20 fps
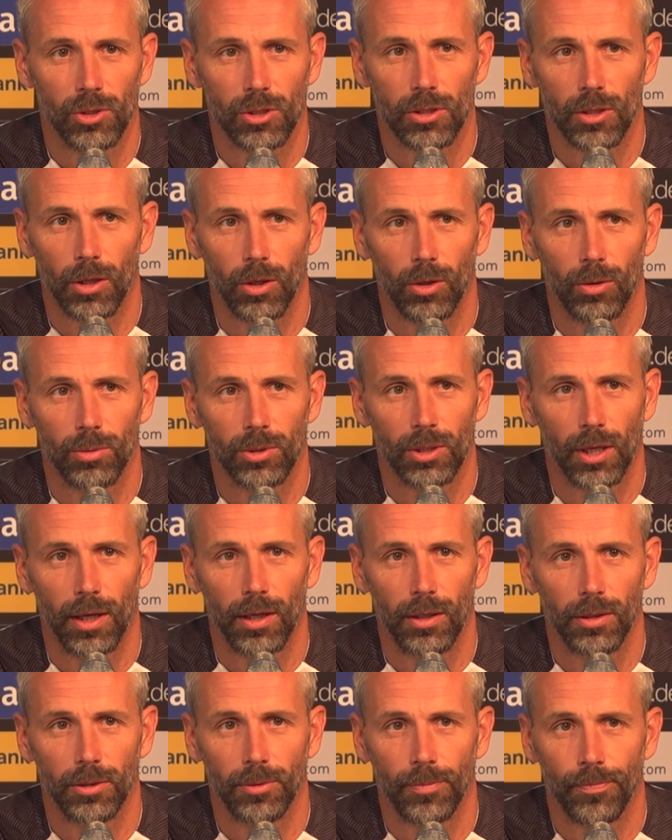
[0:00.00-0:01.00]
wir wissen, glaube ich,
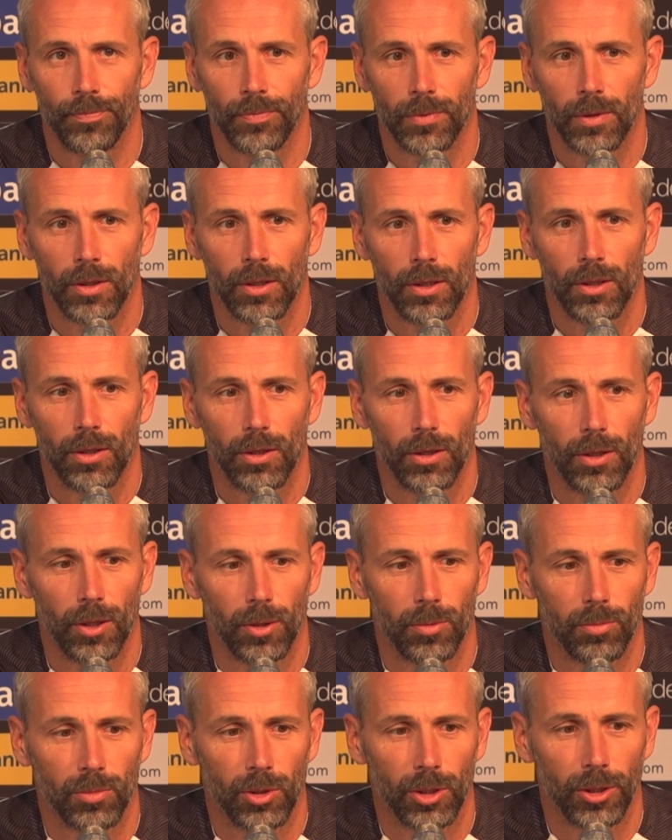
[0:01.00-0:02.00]
alle,
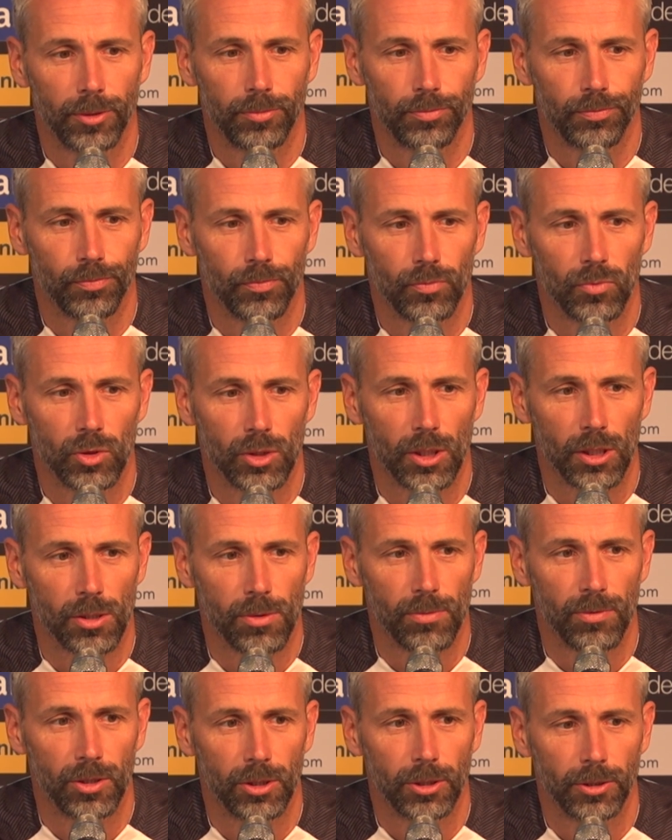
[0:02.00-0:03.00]
ähm, äh,
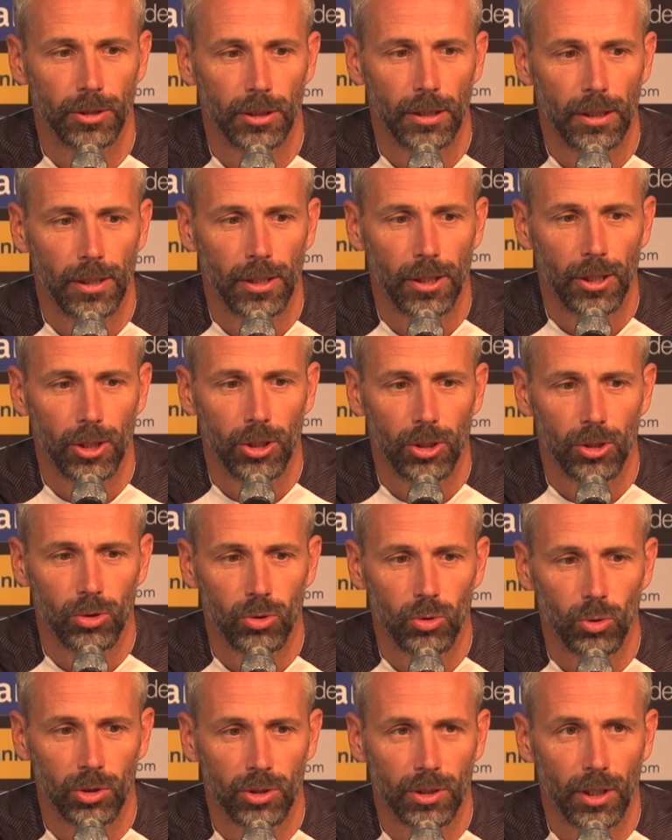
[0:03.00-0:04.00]
dass wir
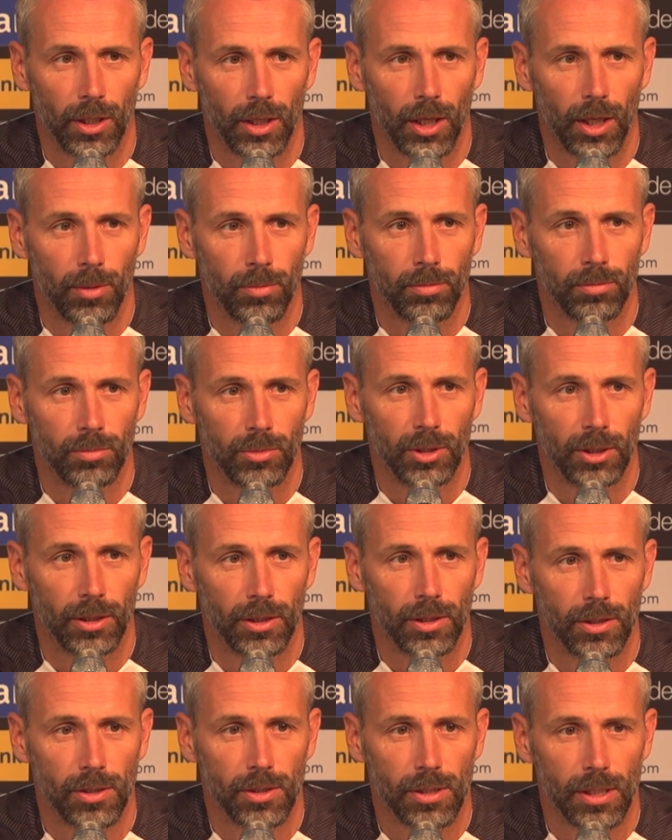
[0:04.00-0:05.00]
dort dann am
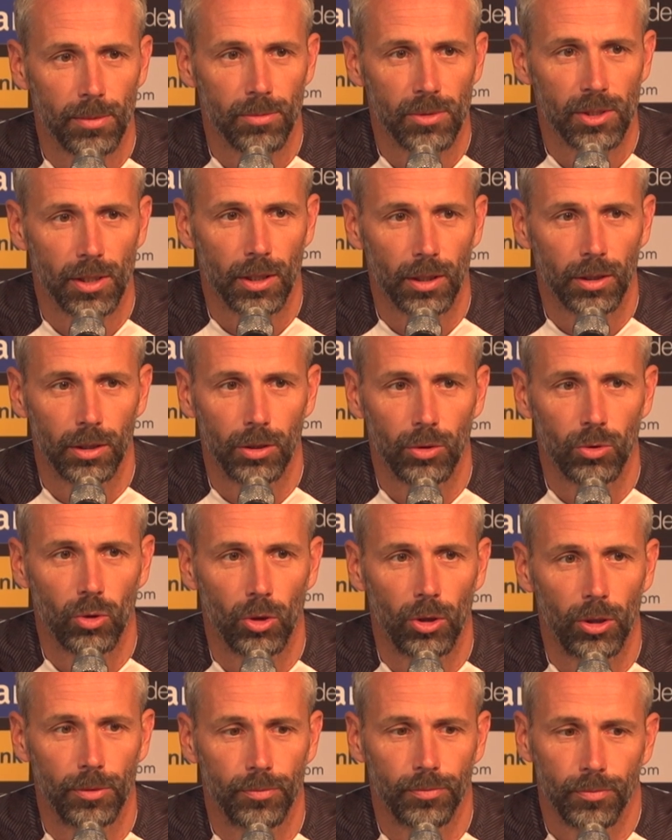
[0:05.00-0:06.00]
äh, Samstag in
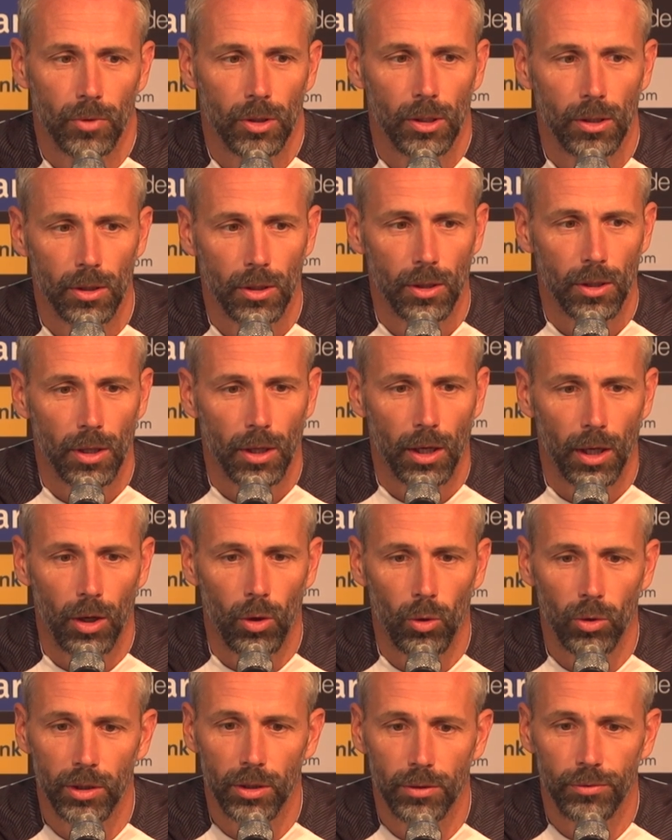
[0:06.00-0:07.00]
Köln
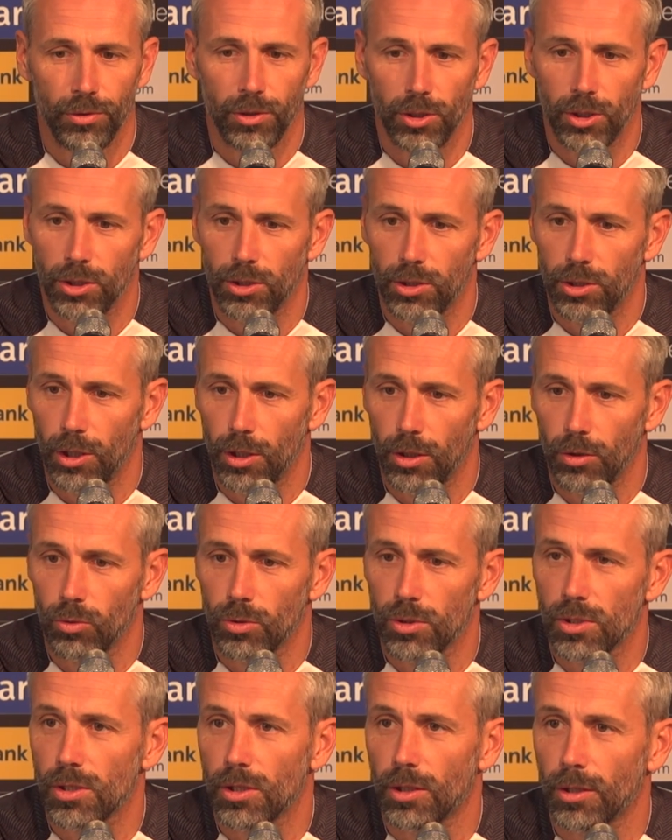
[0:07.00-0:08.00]
auch in der Pflicht stehen,
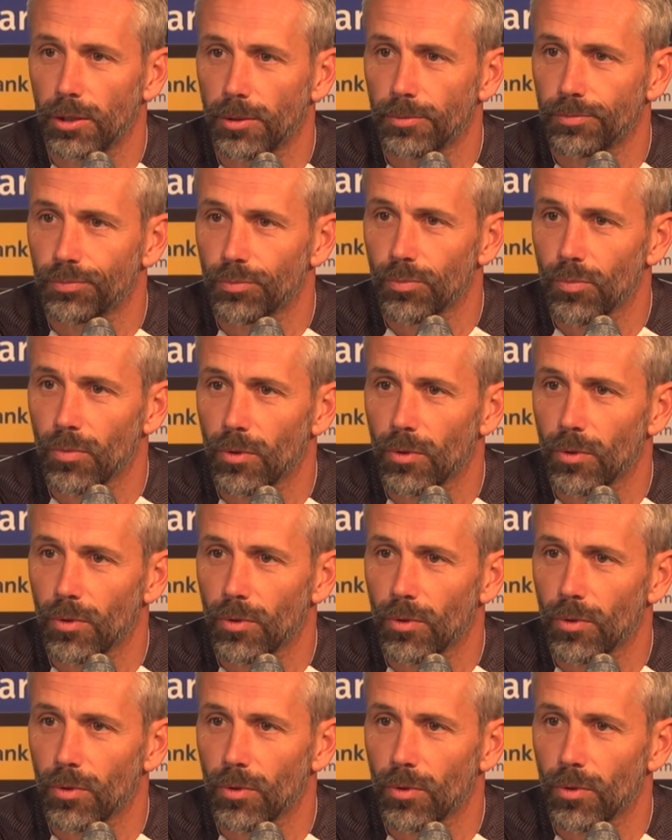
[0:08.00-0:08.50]
unser